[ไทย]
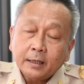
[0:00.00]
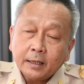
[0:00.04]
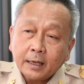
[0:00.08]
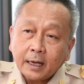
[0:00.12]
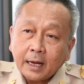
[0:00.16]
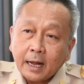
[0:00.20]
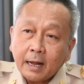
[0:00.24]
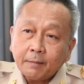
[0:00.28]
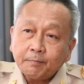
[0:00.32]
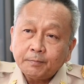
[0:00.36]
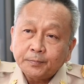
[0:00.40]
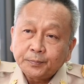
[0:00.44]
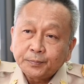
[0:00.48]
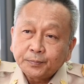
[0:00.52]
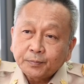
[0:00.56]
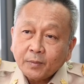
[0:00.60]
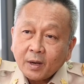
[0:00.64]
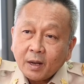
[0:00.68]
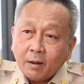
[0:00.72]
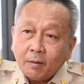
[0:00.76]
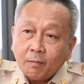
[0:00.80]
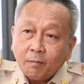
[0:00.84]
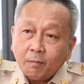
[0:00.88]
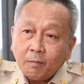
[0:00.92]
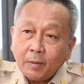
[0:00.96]
นะครับ
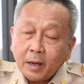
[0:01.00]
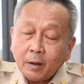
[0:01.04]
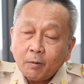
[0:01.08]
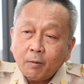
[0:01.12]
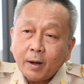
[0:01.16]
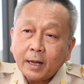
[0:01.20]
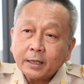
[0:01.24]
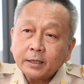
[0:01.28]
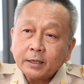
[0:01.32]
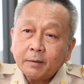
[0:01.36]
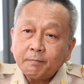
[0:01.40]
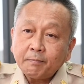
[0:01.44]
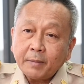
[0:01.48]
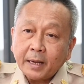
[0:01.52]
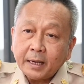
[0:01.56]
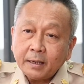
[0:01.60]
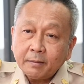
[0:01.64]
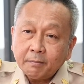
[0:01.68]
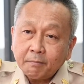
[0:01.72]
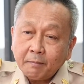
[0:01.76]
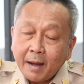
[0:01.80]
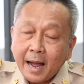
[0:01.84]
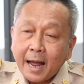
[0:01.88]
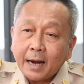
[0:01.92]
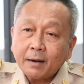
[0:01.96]
ไม่ว่าจะเป็น
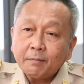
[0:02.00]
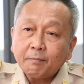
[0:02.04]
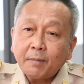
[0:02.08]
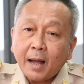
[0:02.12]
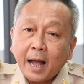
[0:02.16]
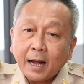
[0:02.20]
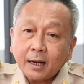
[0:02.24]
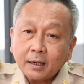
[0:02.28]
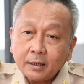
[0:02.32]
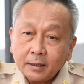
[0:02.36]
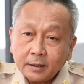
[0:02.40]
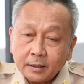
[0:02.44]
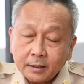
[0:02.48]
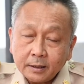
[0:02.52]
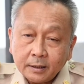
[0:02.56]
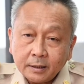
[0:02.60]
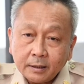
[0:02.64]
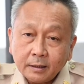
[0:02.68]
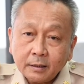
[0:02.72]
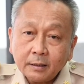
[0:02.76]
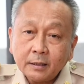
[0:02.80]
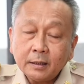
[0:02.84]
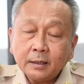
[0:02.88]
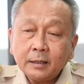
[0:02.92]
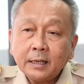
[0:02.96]
บ้านพักหรือ
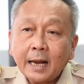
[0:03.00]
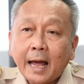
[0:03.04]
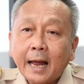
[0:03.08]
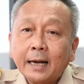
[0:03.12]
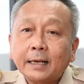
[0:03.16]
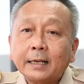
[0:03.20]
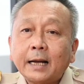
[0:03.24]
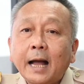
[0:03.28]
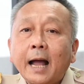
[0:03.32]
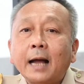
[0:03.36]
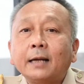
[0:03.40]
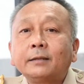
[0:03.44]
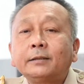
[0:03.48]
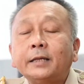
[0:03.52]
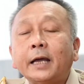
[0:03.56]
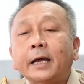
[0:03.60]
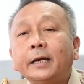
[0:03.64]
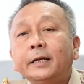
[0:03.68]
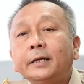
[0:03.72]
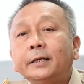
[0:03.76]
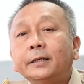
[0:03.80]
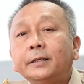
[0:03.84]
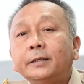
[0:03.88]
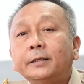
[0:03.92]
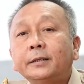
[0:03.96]
หรือลานกลางเต็
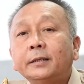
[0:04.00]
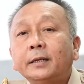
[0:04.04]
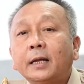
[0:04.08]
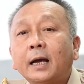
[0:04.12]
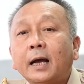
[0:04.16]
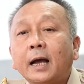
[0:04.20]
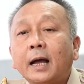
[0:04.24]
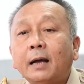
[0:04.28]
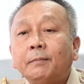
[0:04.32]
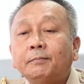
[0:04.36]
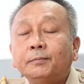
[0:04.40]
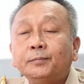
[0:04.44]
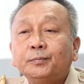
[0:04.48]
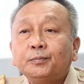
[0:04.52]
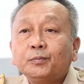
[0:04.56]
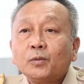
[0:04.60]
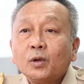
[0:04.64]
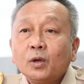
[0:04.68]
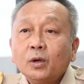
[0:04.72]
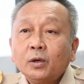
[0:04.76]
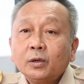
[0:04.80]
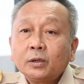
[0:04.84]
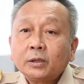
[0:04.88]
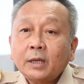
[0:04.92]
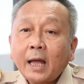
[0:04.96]
นท์นะครับ
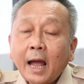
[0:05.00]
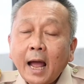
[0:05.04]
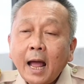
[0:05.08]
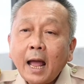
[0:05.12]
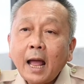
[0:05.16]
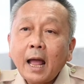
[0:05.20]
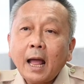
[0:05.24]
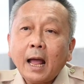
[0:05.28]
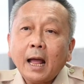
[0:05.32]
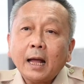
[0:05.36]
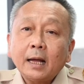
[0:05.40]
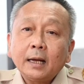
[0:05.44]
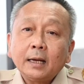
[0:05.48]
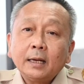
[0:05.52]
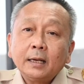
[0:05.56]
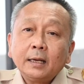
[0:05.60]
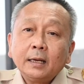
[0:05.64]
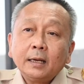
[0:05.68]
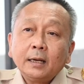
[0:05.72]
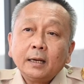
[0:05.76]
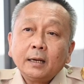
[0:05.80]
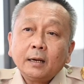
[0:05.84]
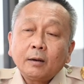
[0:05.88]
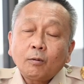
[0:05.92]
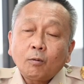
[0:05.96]
ถ้า
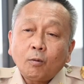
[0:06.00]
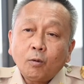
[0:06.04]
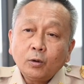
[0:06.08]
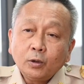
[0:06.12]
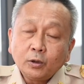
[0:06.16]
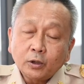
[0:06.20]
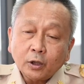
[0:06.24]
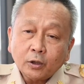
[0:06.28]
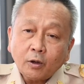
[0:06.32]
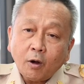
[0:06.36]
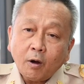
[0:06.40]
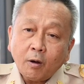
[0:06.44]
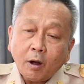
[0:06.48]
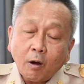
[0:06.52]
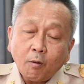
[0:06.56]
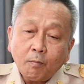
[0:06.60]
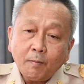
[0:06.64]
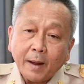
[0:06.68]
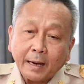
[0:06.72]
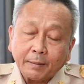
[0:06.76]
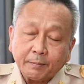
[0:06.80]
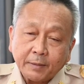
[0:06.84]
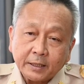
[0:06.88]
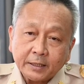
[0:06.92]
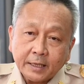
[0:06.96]
คุณจะต้องเอา
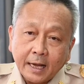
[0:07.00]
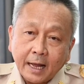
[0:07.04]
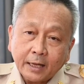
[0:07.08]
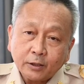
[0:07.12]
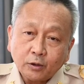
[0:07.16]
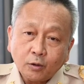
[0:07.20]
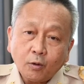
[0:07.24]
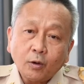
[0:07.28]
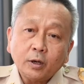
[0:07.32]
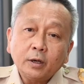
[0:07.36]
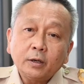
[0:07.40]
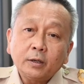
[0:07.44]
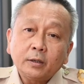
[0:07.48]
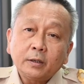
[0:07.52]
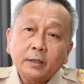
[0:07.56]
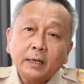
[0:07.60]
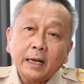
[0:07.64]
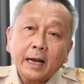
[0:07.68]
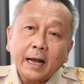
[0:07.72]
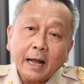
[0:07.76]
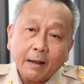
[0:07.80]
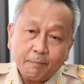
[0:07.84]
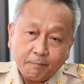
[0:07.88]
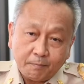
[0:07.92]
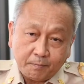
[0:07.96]
บัตรประชาชน
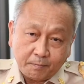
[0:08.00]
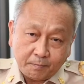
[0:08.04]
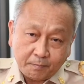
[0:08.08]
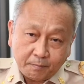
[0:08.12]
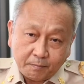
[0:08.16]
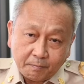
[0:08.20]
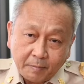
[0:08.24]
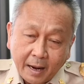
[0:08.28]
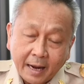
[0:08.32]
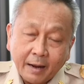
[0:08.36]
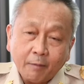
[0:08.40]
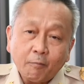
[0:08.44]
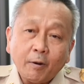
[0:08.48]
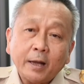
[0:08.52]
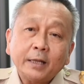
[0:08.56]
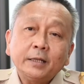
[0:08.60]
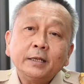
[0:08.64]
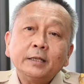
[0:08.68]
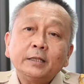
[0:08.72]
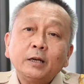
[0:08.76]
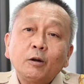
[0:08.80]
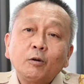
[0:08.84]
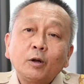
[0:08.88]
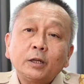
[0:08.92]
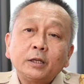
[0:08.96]
นะครับไปไว้
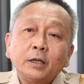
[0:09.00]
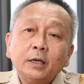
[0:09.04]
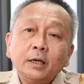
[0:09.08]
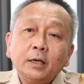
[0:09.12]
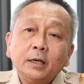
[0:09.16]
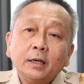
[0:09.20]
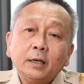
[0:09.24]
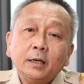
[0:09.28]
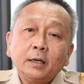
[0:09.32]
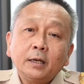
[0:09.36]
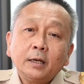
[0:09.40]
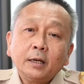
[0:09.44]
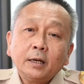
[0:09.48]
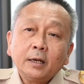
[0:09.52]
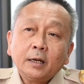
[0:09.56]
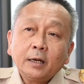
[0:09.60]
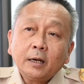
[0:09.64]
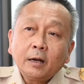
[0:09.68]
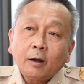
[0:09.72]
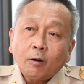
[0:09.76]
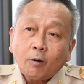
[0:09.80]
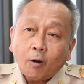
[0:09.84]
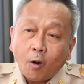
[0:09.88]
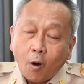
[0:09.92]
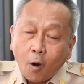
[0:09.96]
ที่เจ้าหน้าที่
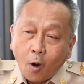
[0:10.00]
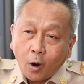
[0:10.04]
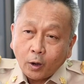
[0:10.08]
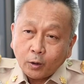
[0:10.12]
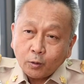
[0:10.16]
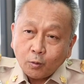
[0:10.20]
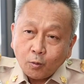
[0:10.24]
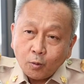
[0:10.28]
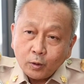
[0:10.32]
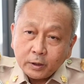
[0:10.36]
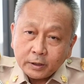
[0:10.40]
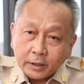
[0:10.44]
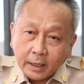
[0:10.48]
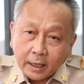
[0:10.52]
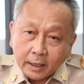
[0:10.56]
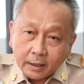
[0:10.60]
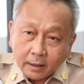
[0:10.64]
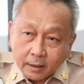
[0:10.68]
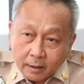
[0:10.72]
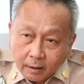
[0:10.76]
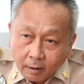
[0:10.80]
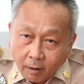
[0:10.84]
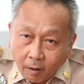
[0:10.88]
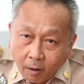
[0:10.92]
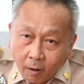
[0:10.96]
ก่อนคุณจะ
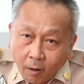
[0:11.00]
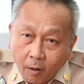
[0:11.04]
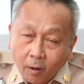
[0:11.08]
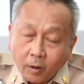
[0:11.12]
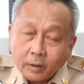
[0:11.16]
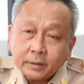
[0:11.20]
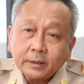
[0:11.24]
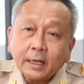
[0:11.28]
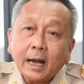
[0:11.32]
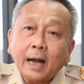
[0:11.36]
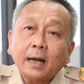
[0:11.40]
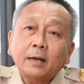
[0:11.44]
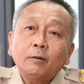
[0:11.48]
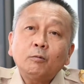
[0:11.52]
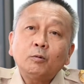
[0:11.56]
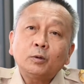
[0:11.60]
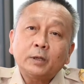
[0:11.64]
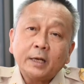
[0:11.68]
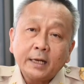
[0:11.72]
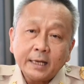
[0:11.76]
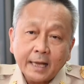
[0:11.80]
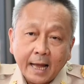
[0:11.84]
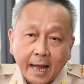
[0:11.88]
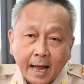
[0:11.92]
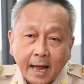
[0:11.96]
ออกจากอุ
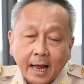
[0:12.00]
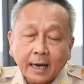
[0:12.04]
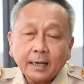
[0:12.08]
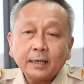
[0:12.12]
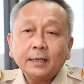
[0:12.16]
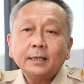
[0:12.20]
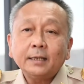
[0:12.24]
ทยาน